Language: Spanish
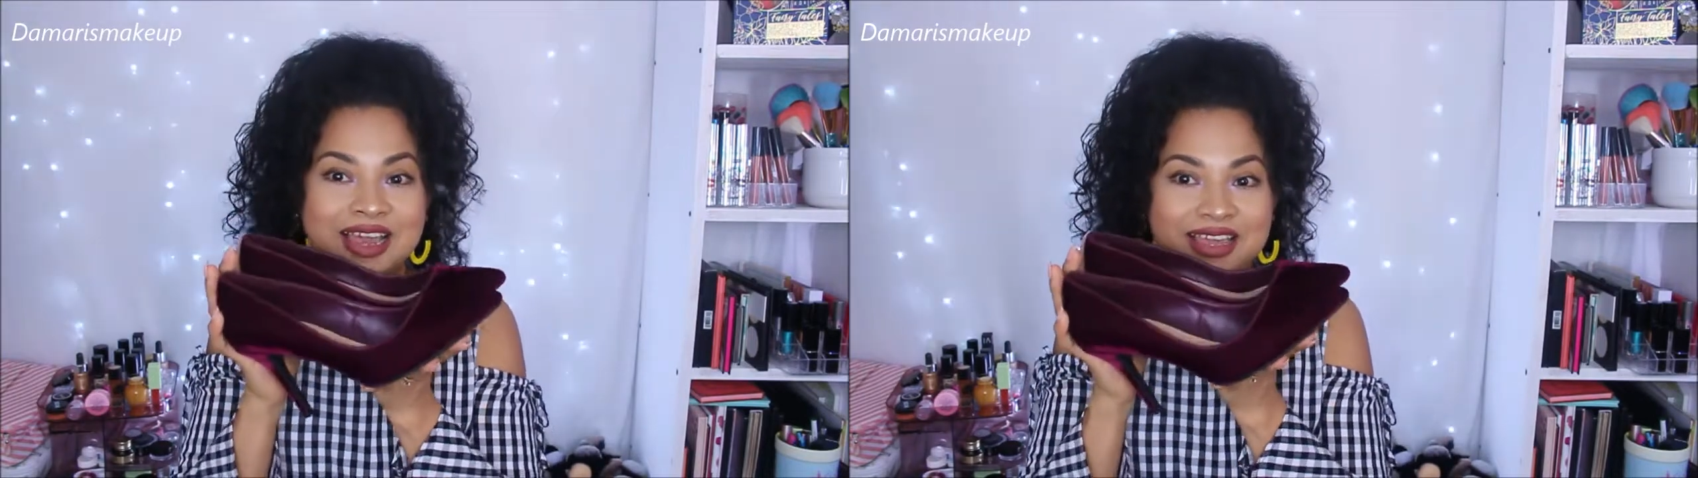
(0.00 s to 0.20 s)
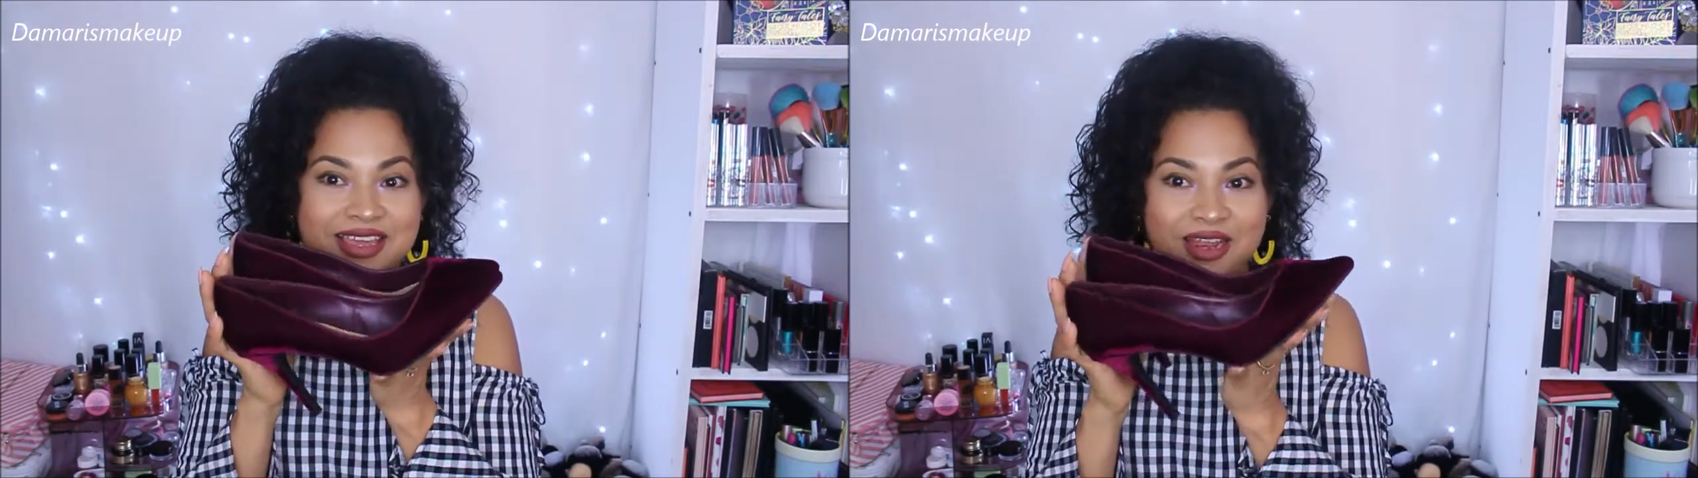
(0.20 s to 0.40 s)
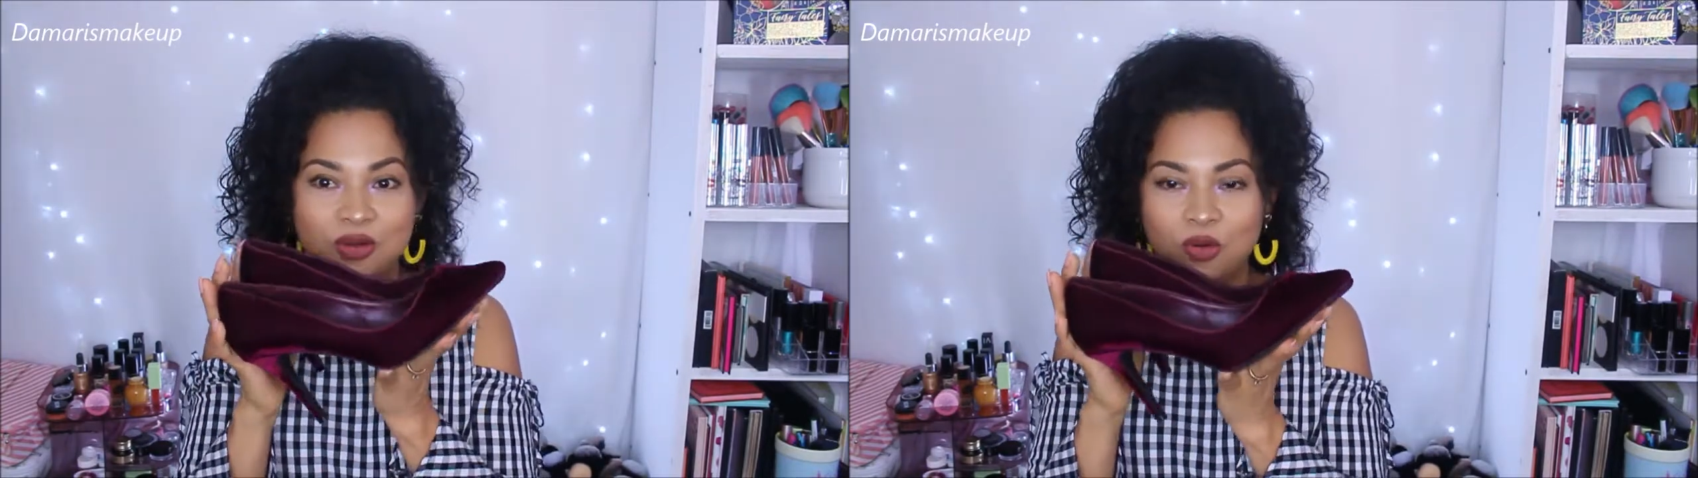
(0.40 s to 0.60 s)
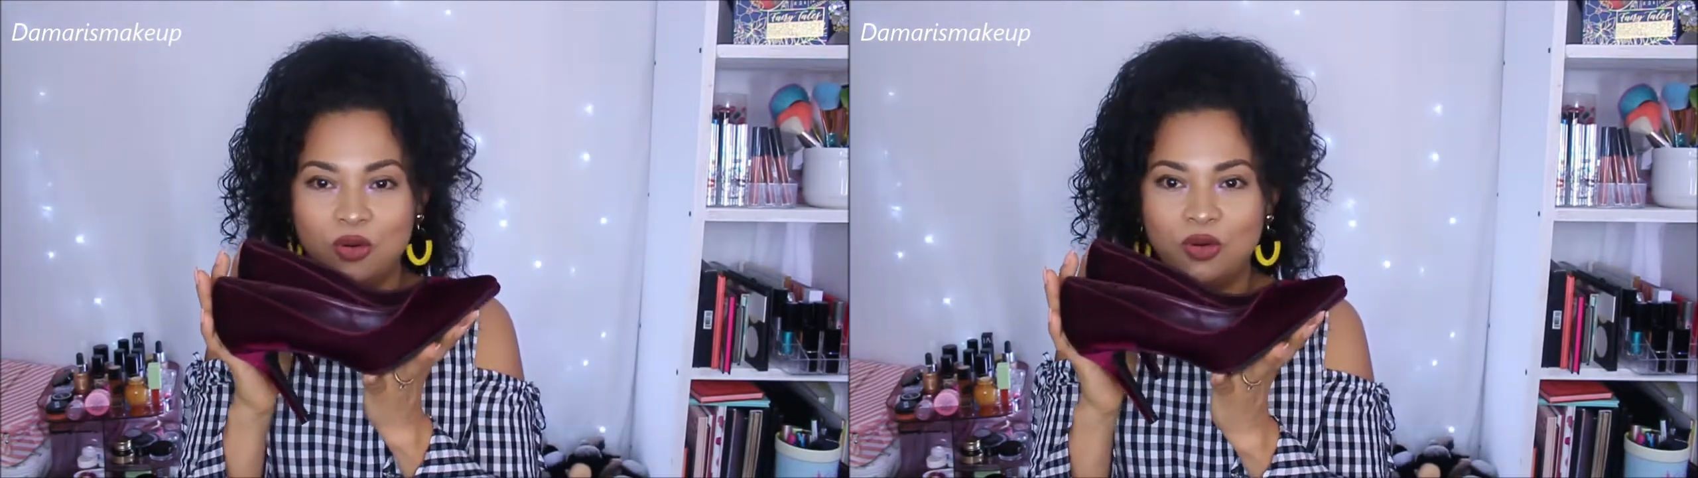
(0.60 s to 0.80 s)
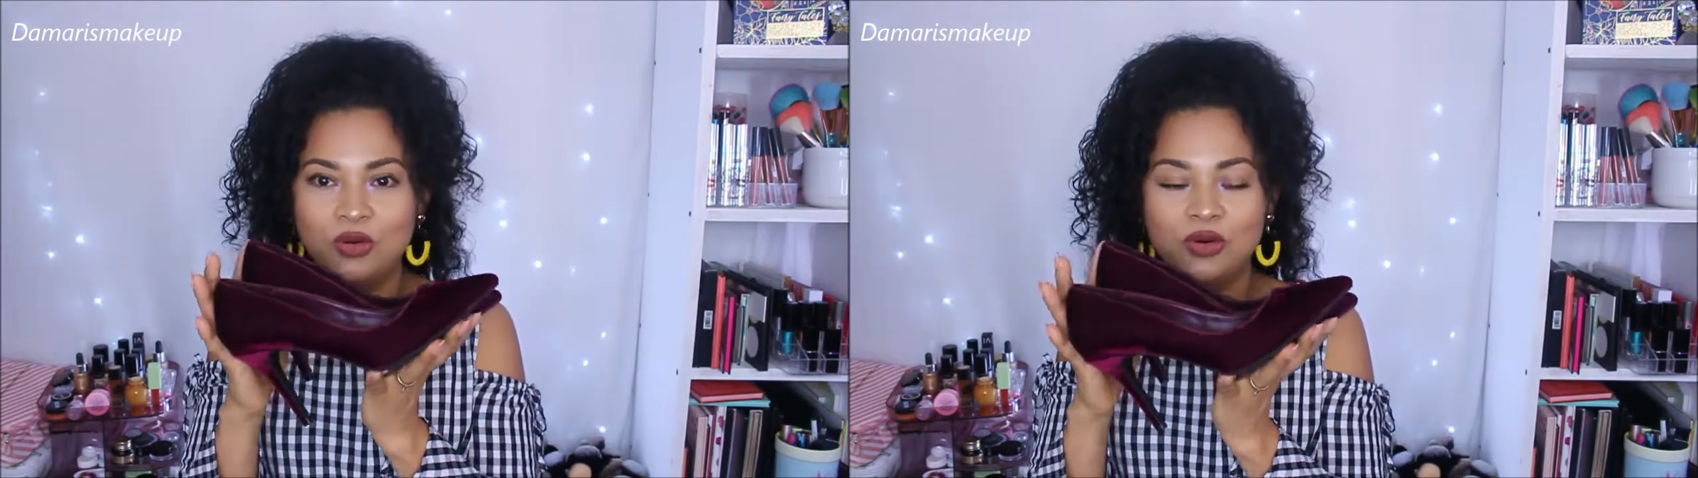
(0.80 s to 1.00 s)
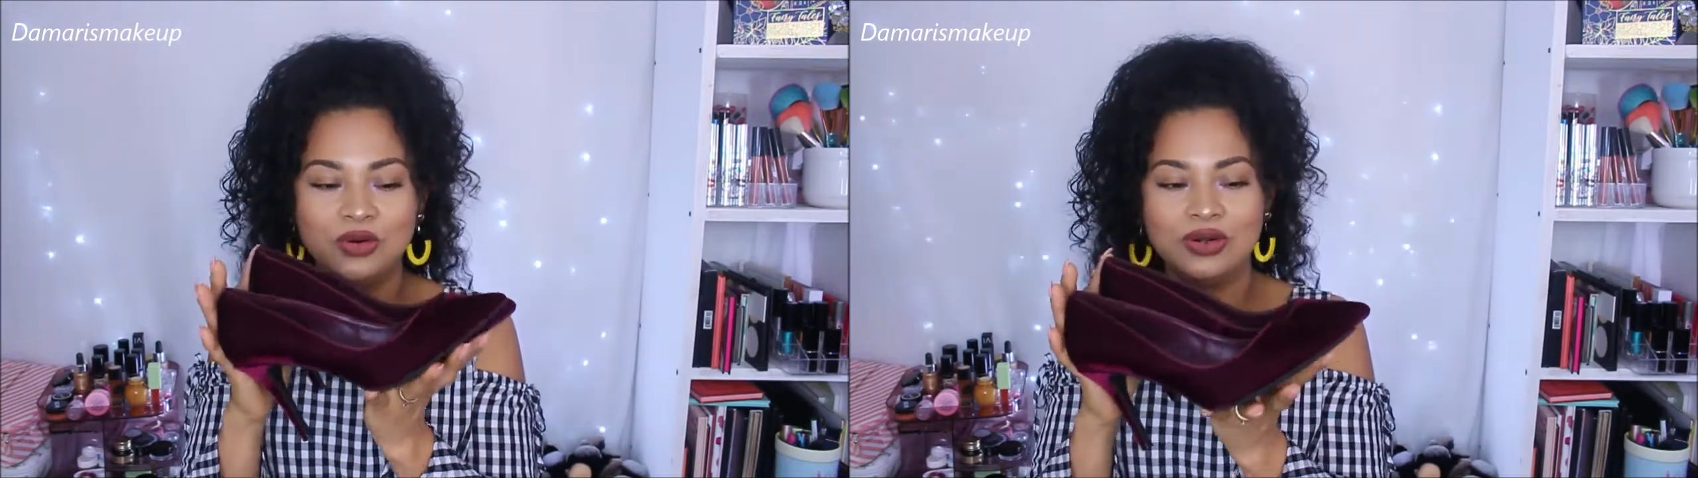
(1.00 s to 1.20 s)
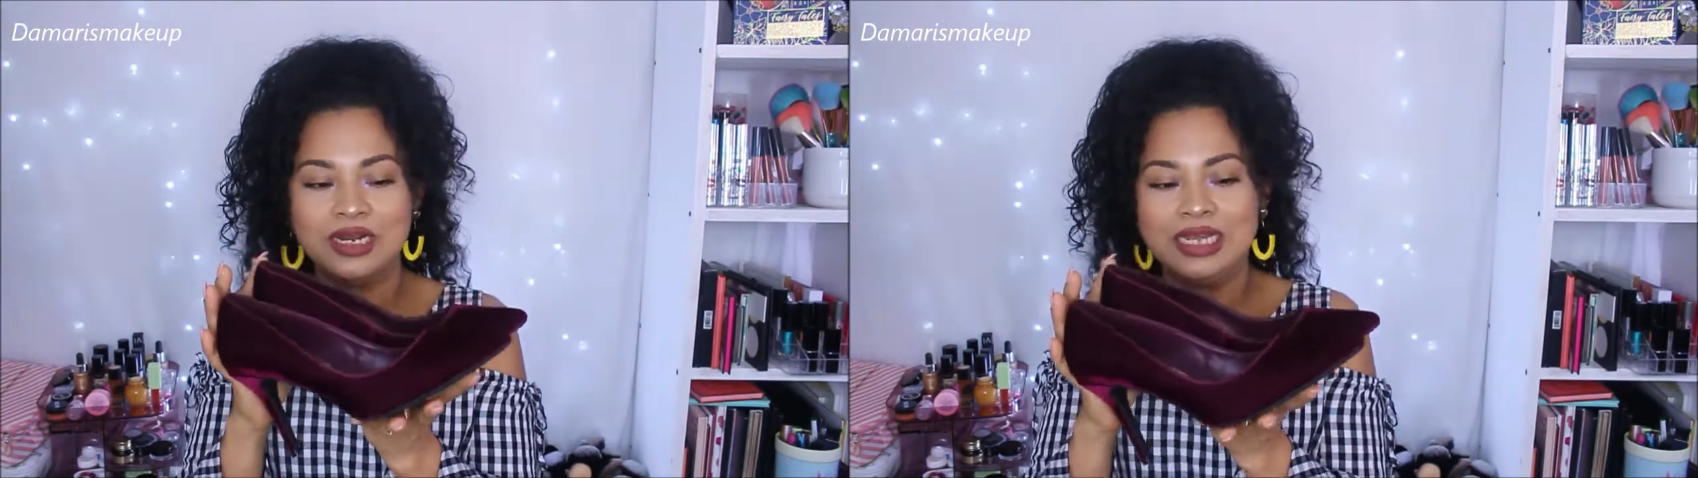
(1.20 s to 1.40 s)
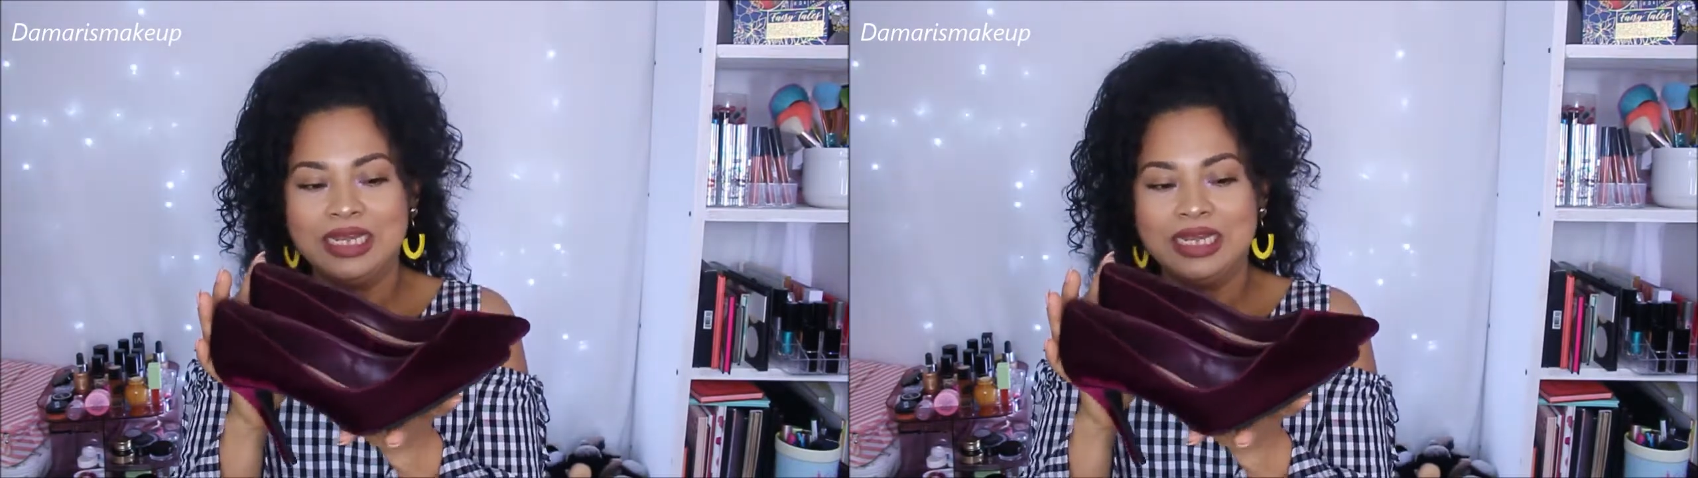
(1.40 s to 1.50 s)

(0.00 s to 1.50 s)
y el color